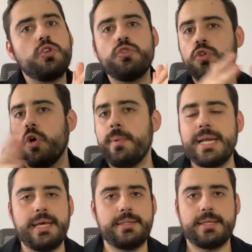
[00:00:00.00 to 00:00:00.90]
no
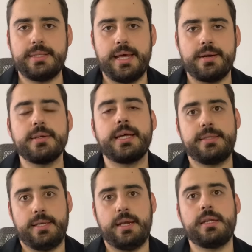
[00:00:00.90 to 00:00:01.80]
van a detectar que
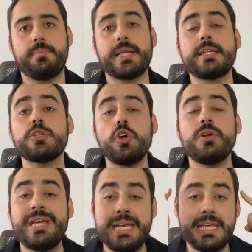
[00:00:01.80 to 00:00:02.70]
tienen hipertensión